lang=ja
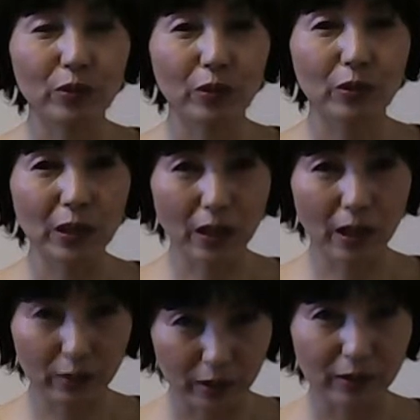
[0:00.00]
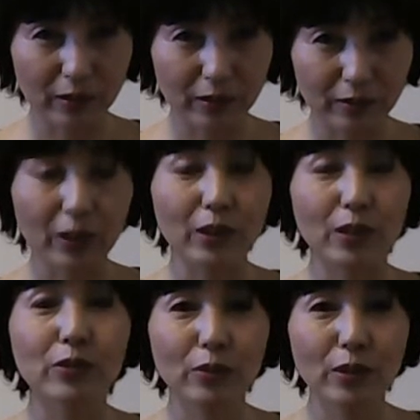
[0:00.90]
まだあるわけで
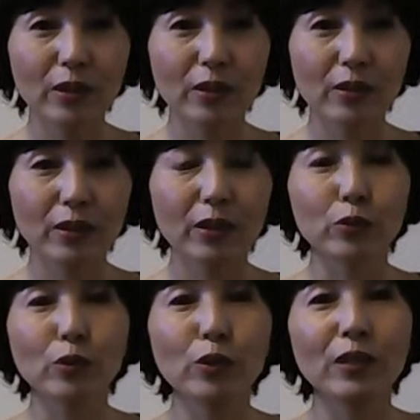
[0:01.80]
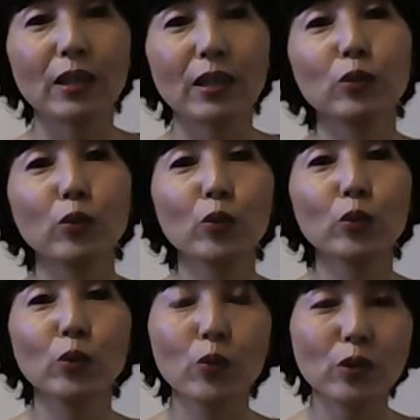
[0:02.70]
すよねだからそれが先のこ
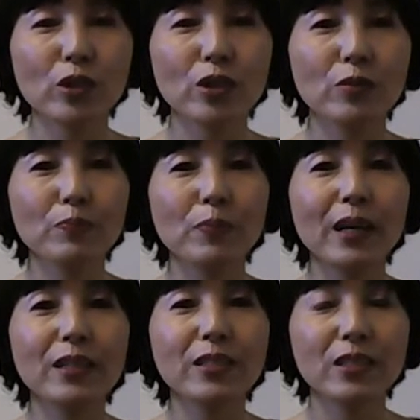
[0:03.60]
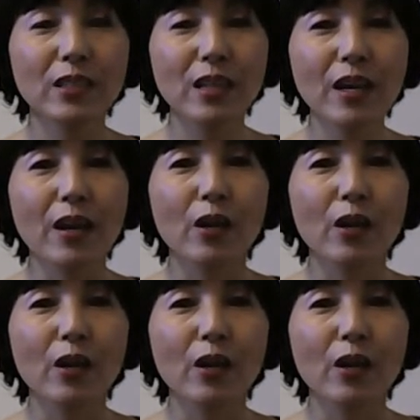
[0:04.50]
とを心配して